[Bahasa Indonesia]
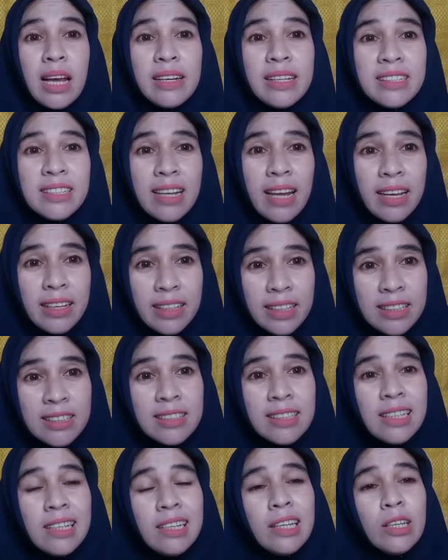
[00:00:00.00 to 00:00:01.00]
Sadis lagi
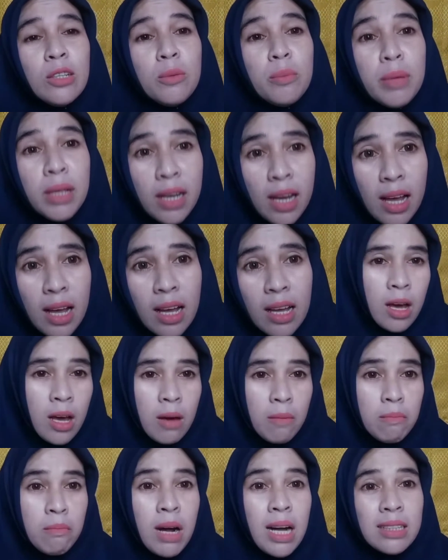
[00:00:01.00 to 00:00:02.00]
si Lyudmila,
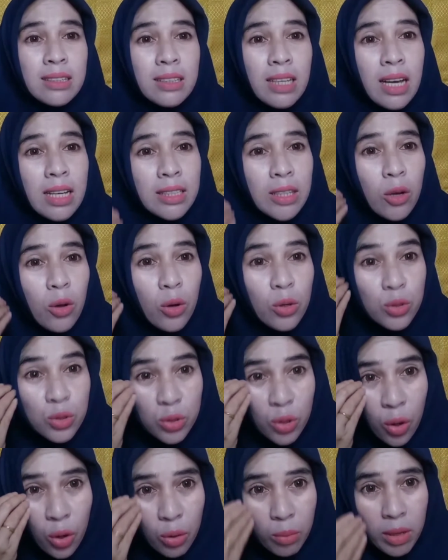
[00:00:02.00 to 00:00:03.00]
matanya
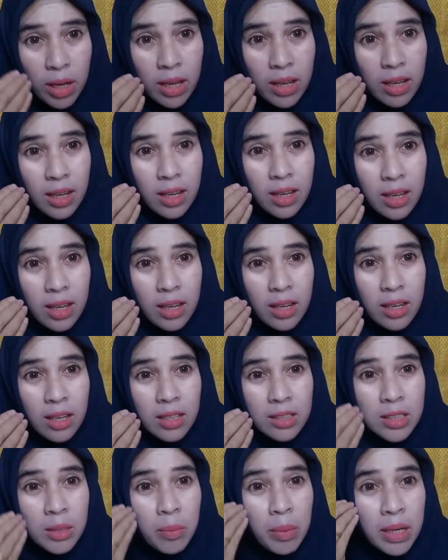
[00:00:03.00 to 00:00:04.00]
kosong, Mak
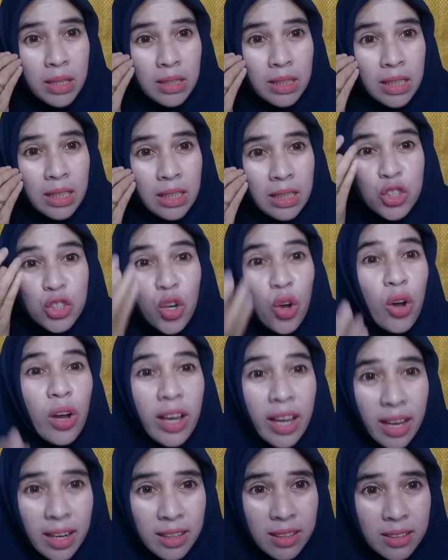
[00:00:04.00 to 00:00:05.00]
seperti
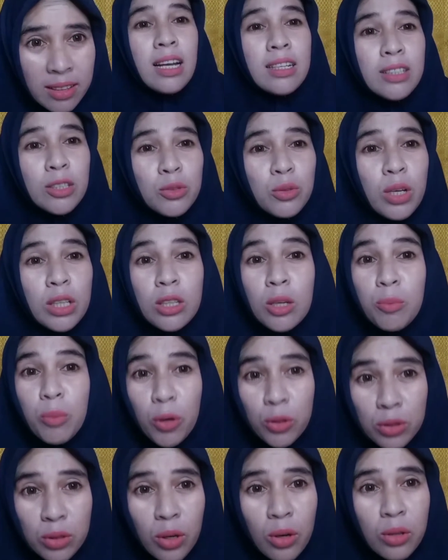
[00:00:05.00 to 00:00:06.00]
congkel, tahnya juga
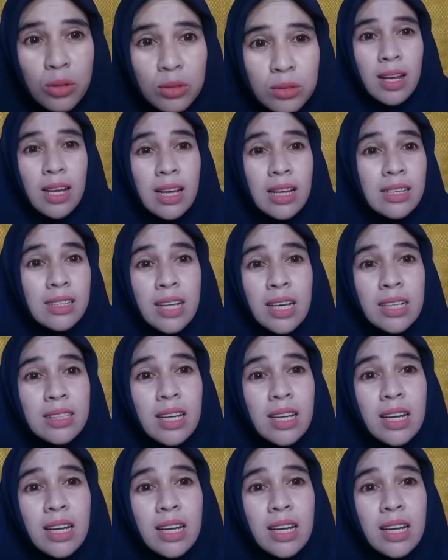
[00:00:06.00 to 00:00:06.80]
terpotong, dan